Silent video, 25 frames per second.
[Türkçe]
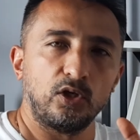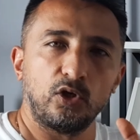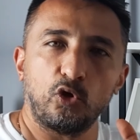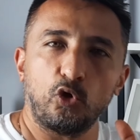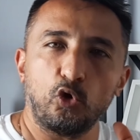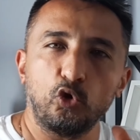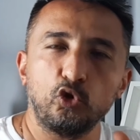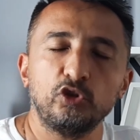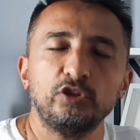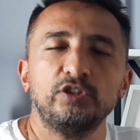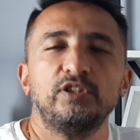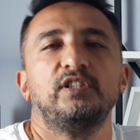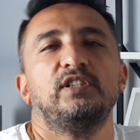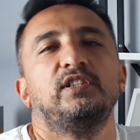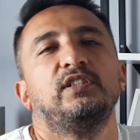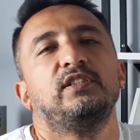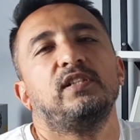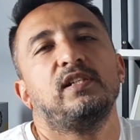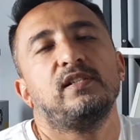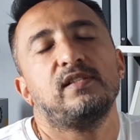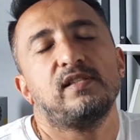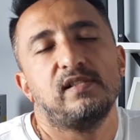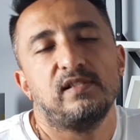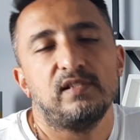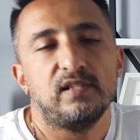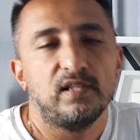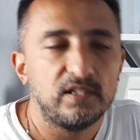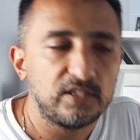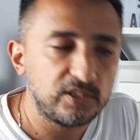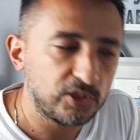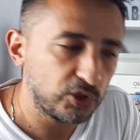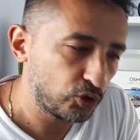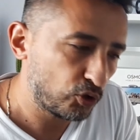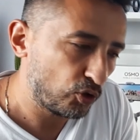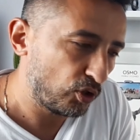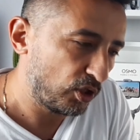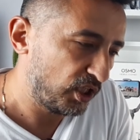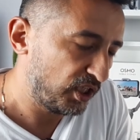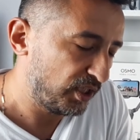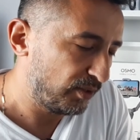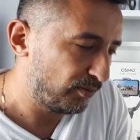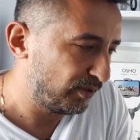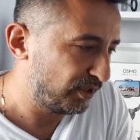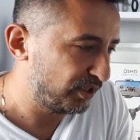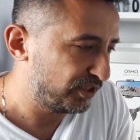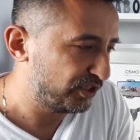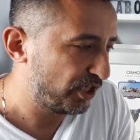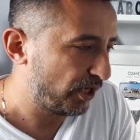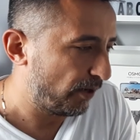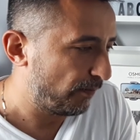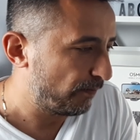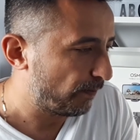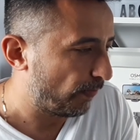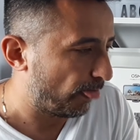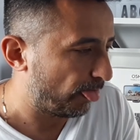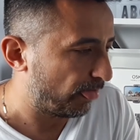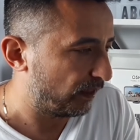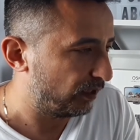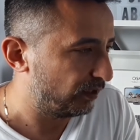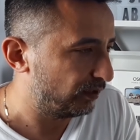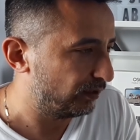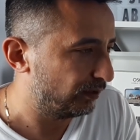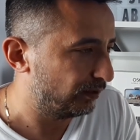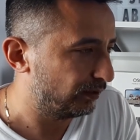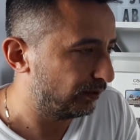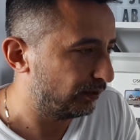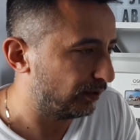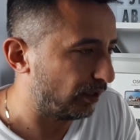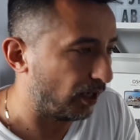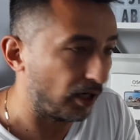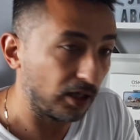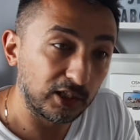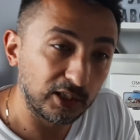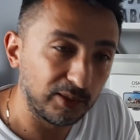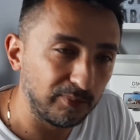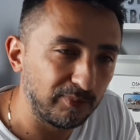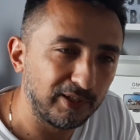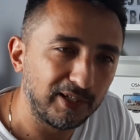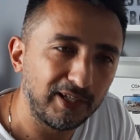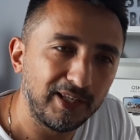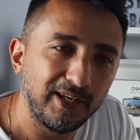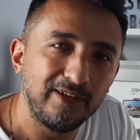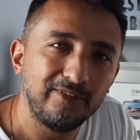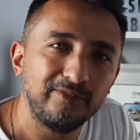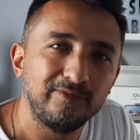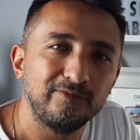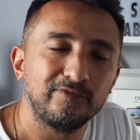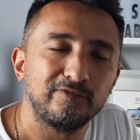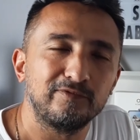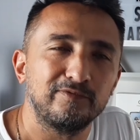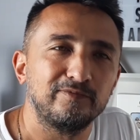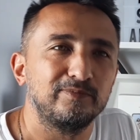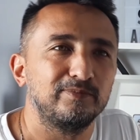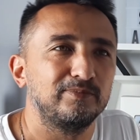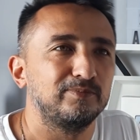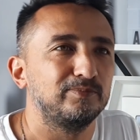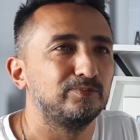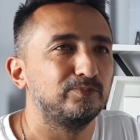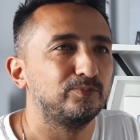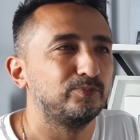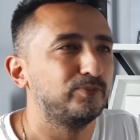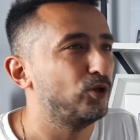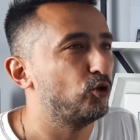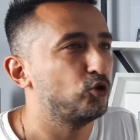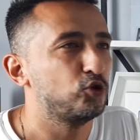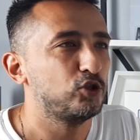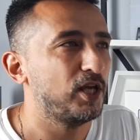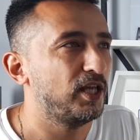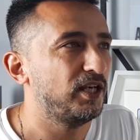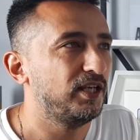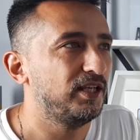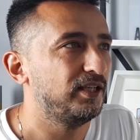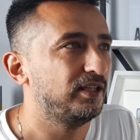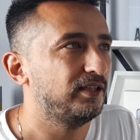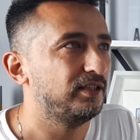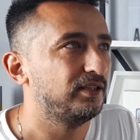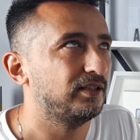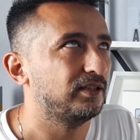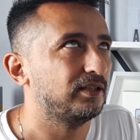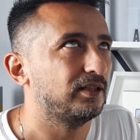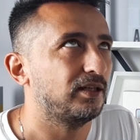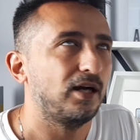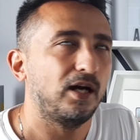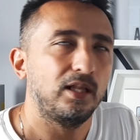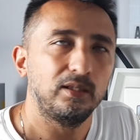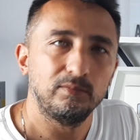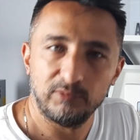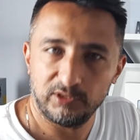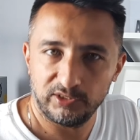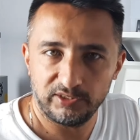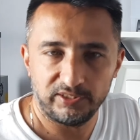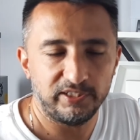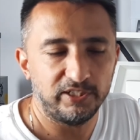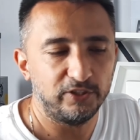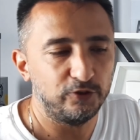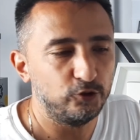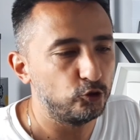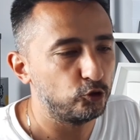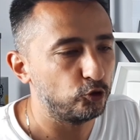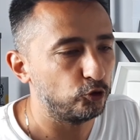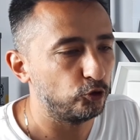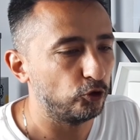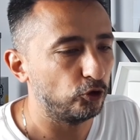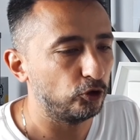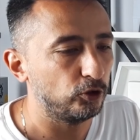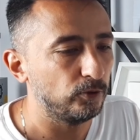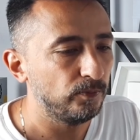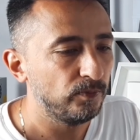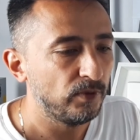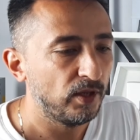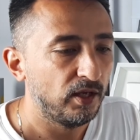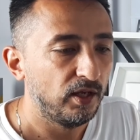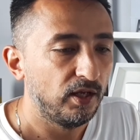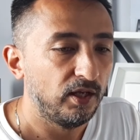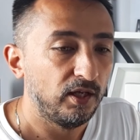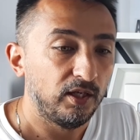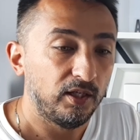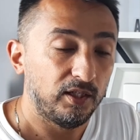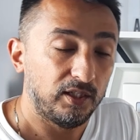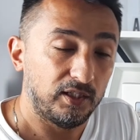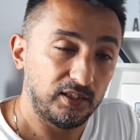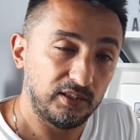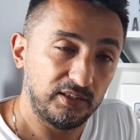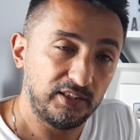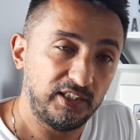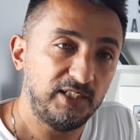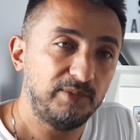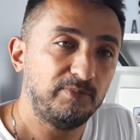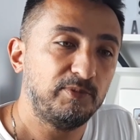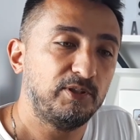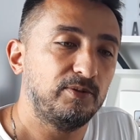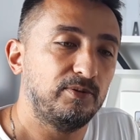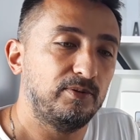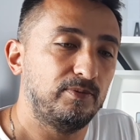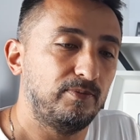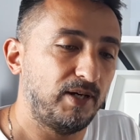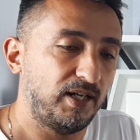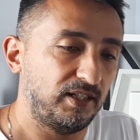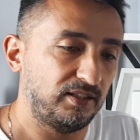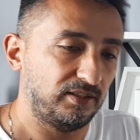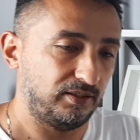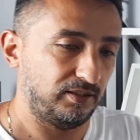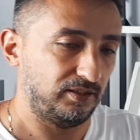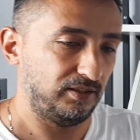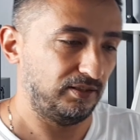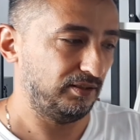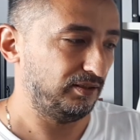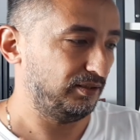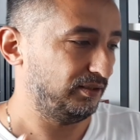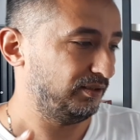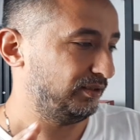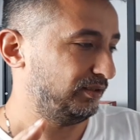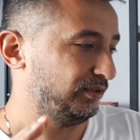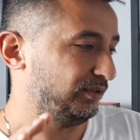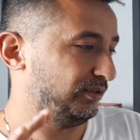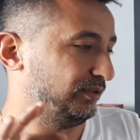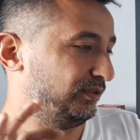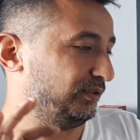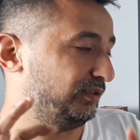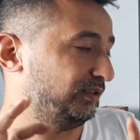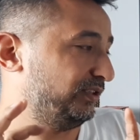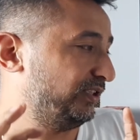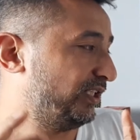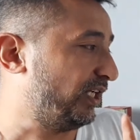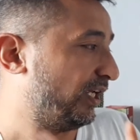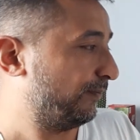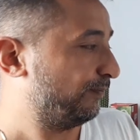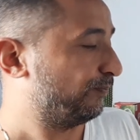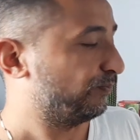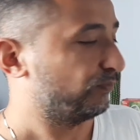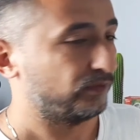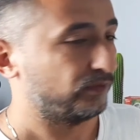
Onun dışında sizler için söyleyebileceğim e, aklıma gelen bir özellik kalmadı diye düşünüyorum. E, dediğim gibi ben e, şey